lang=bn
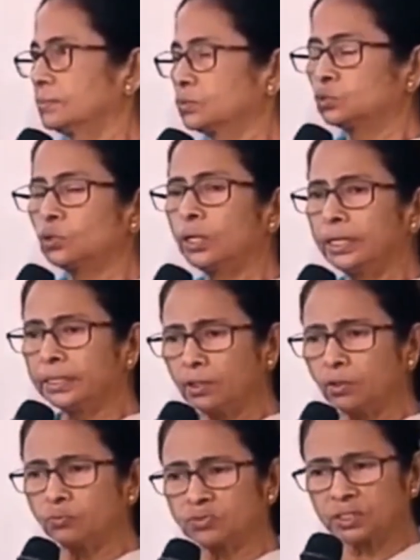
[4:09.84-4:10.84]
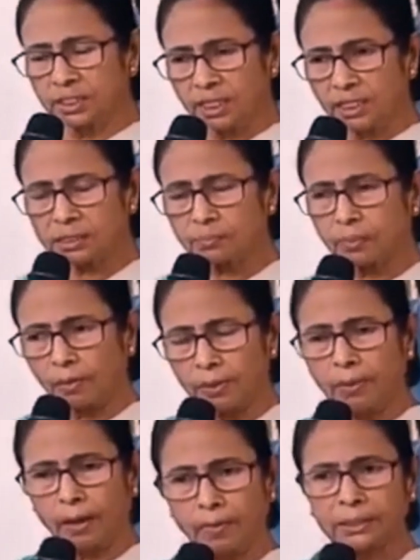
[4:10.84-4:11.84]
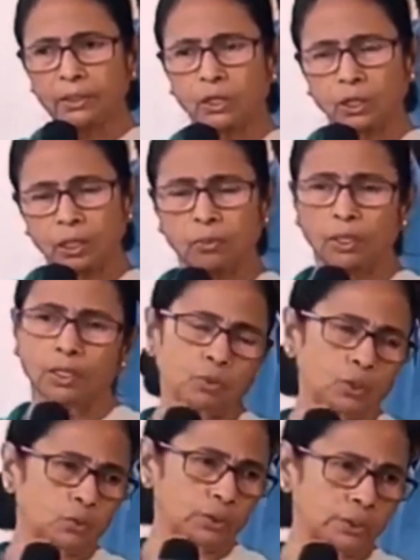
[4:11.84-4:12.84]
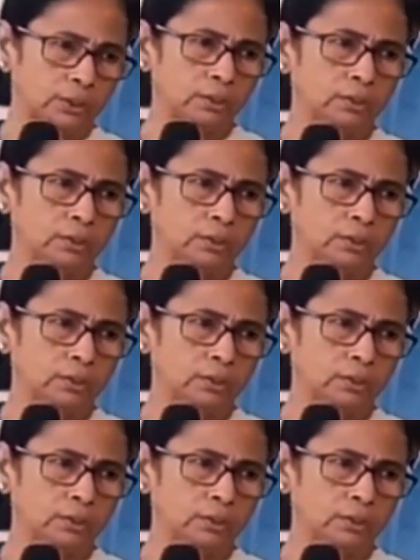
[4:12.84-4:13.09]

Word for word: সুতরাং এটা খুব সিরিয়াস ভাবে ভাবা দরকার বলে আমি মনে করি